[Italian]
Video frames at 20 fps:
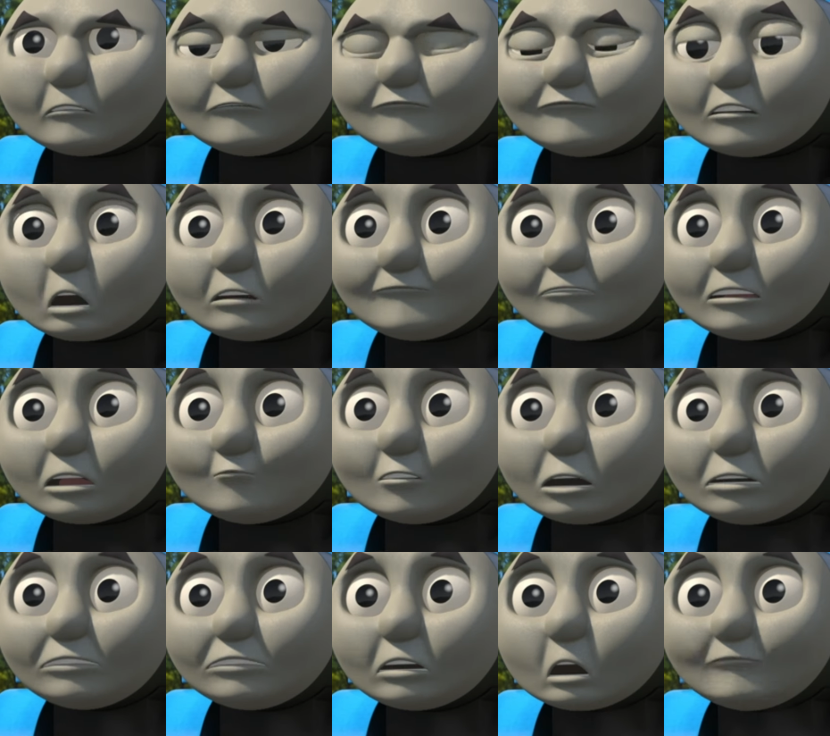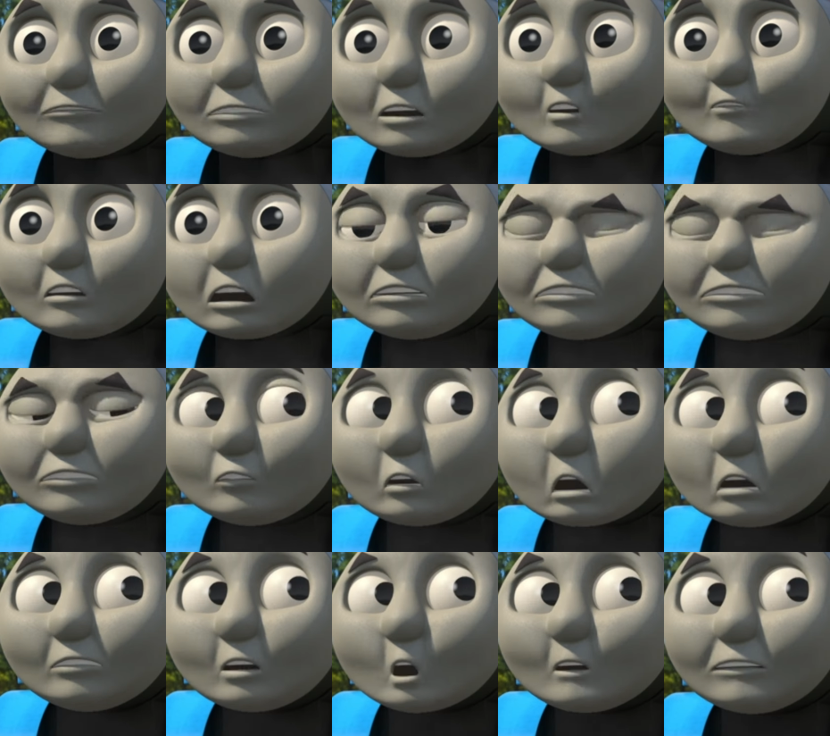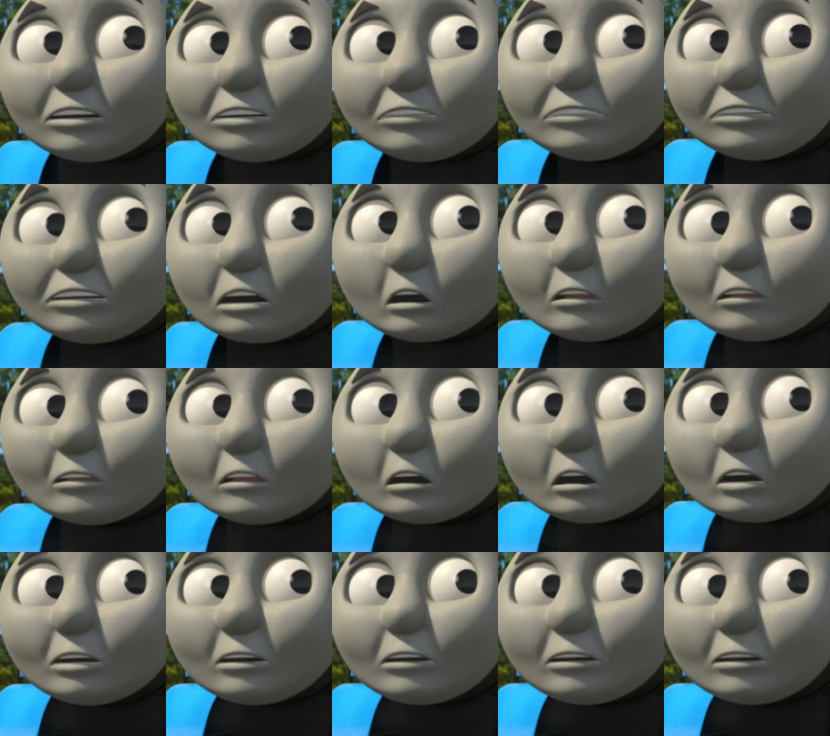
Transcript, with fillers: Stavo aiutando Samson a portare i suoi vagoni sulla